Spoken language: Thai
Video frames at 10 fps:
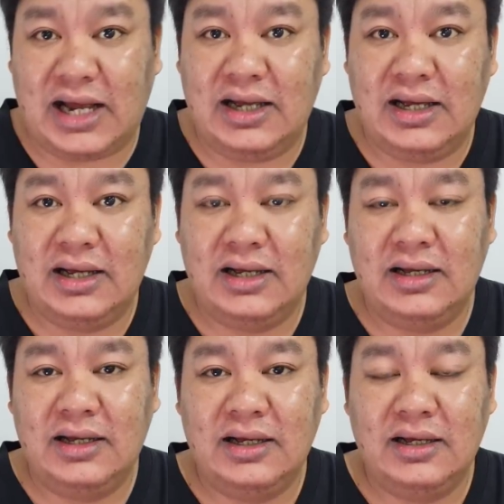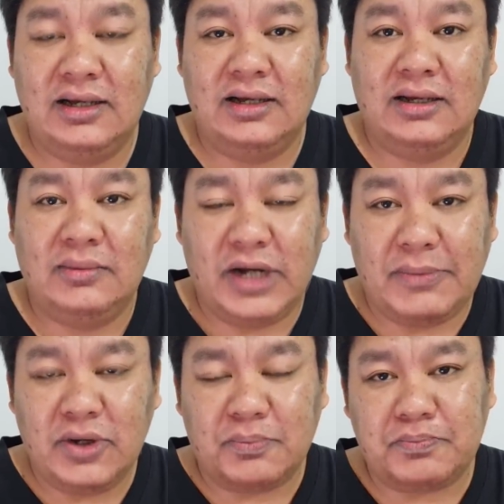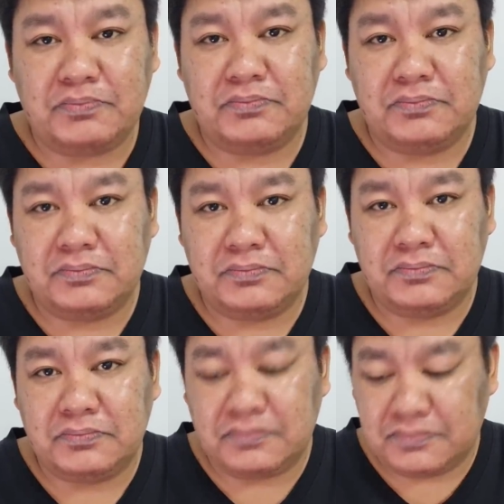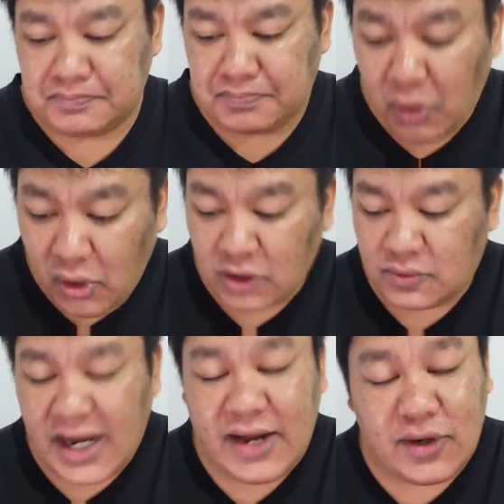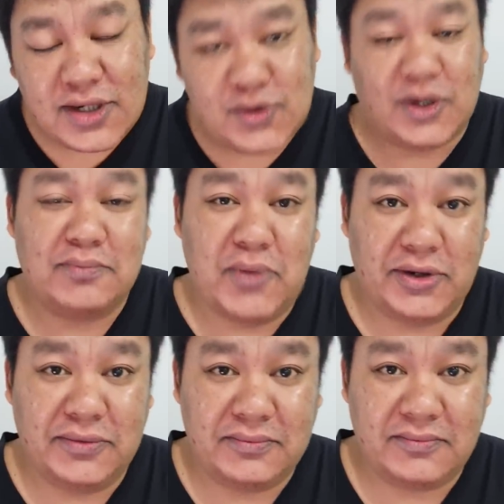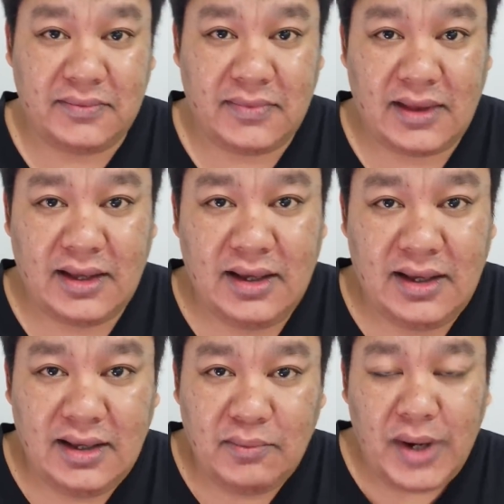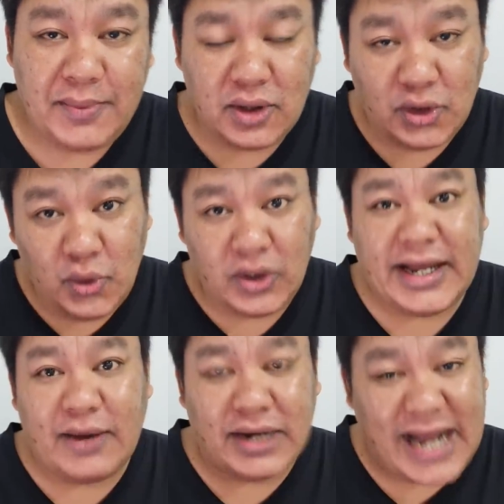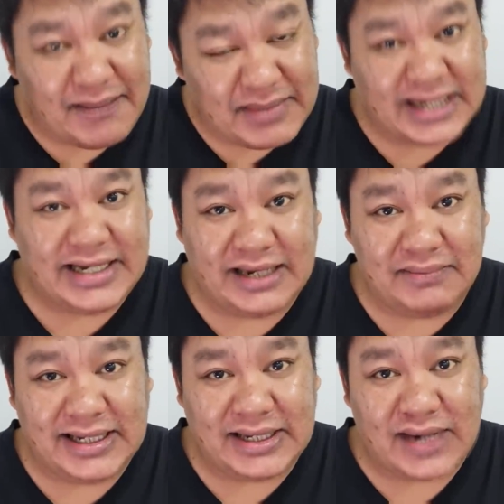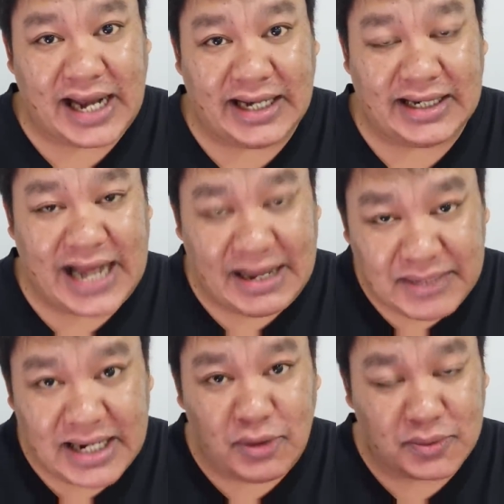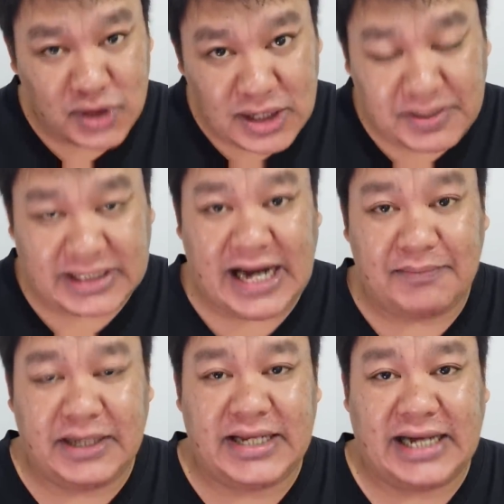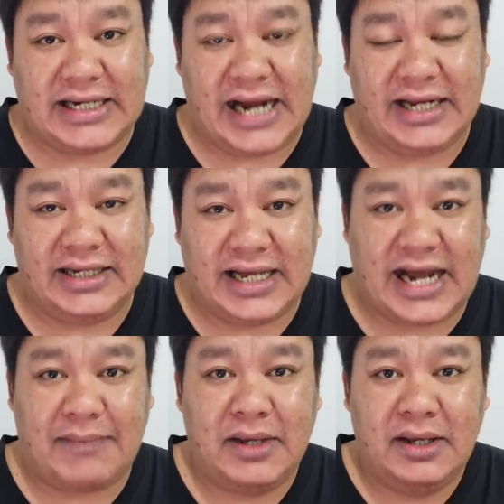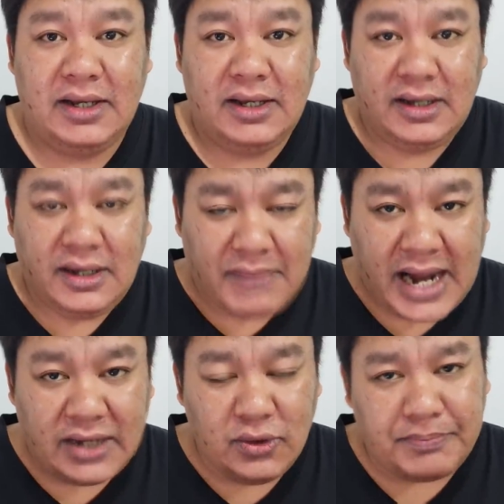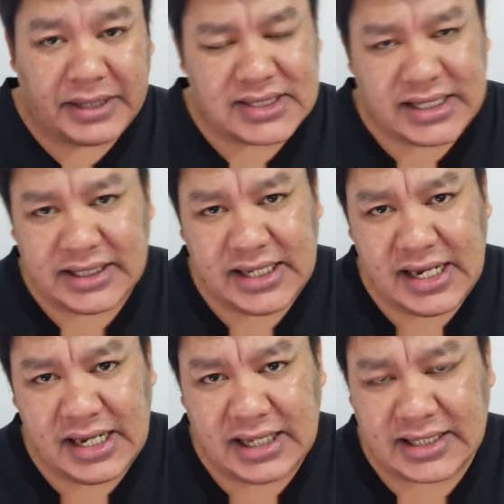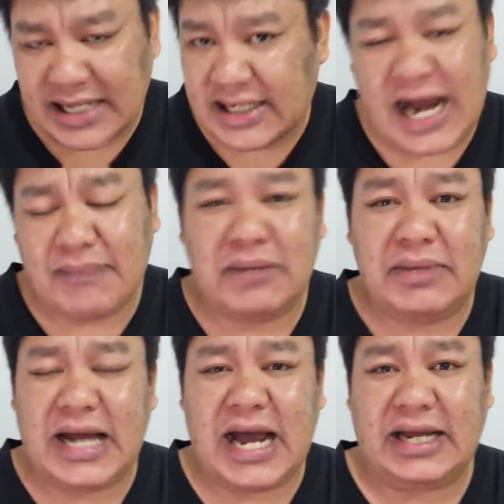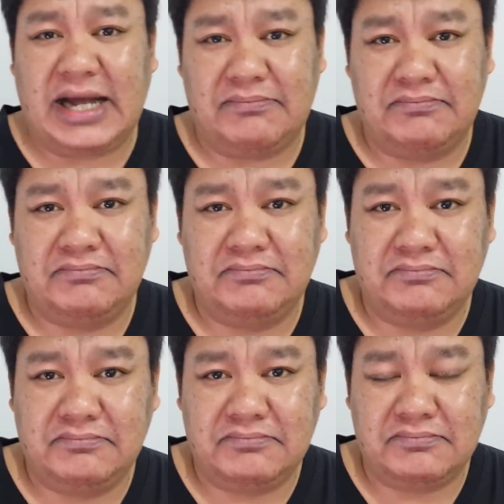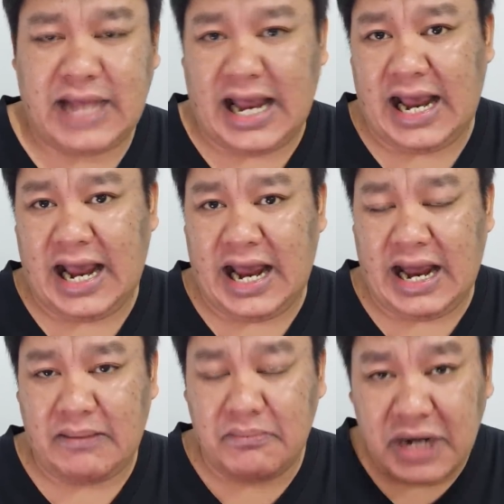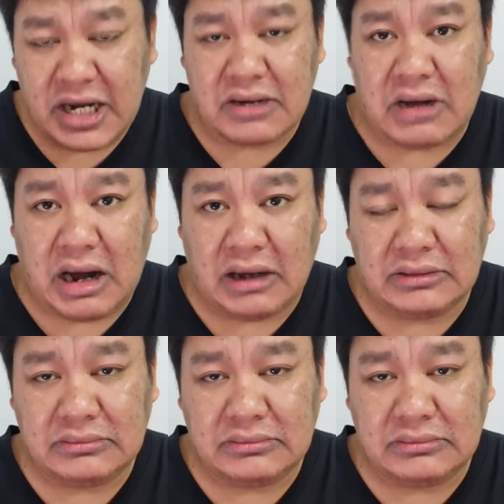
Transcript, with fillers: ละพลเอกประยุทธ์ พูดว่าให้คนสวดมนต์พลเอกประยุทธ์ดูหรือยังว่าน้ำในเขื่อนมีเท่าไหร่ น้ำในระบบชลประทานเป็นอย่างไรนะครับ พายุเป็นสิ่งที่จัดการมันไม่ได้ครับ แต่เรื่องของ